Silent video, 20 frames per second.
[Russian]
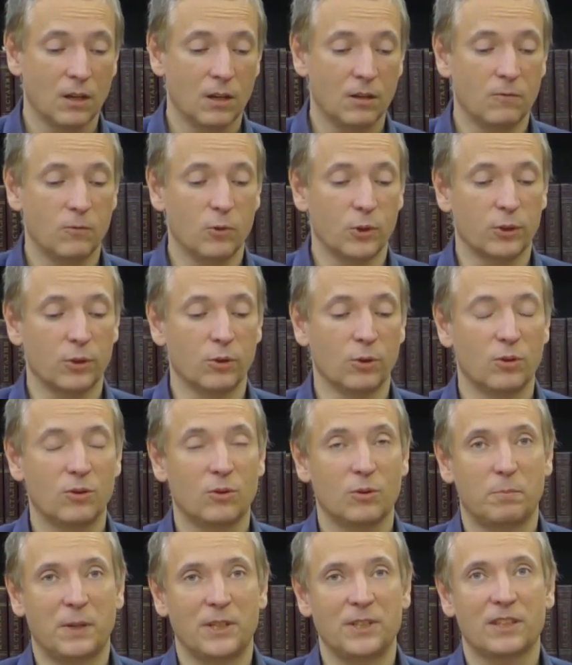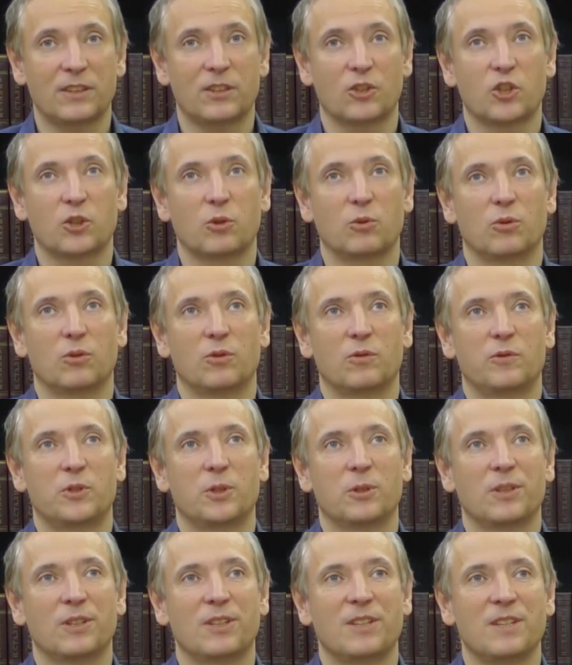Вот. Но понятно, что
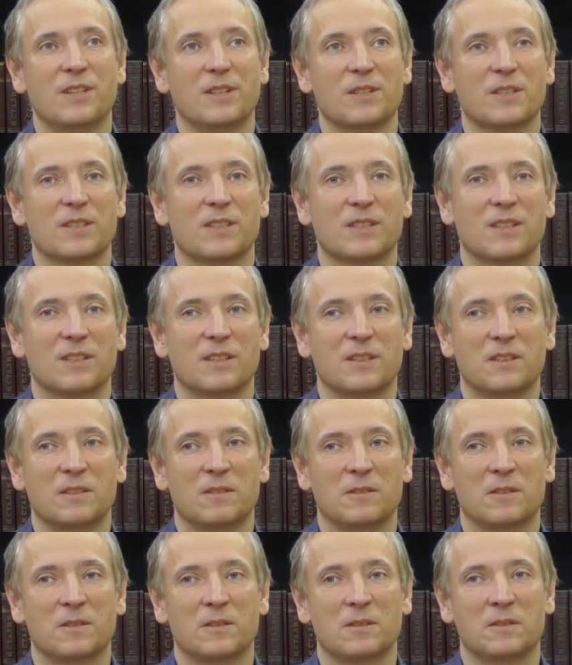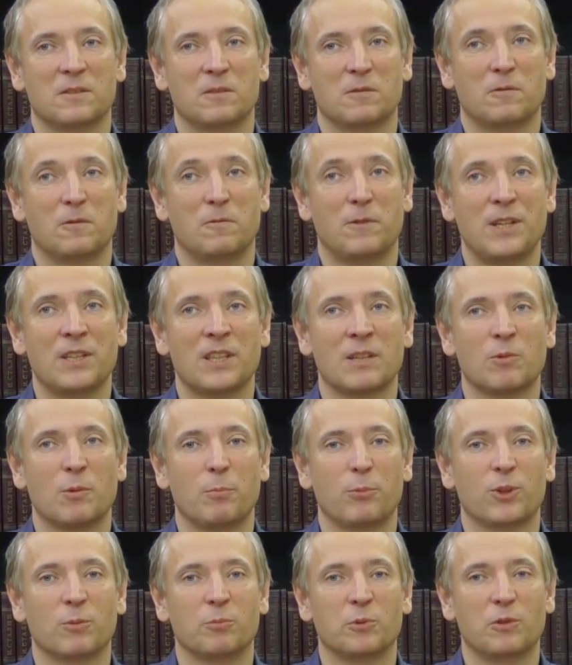все-таки с э, военным
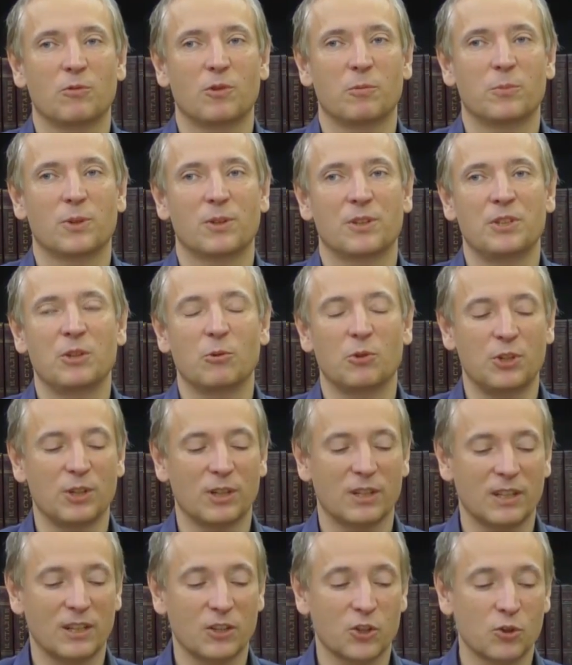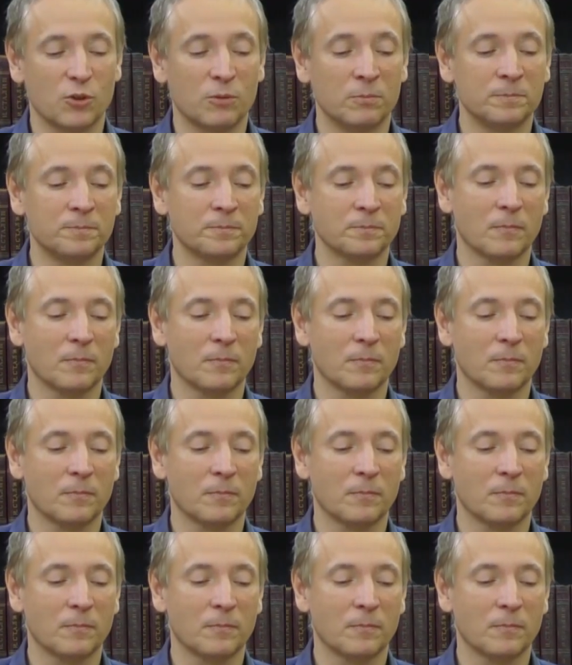опытом у него было не очень хорошо.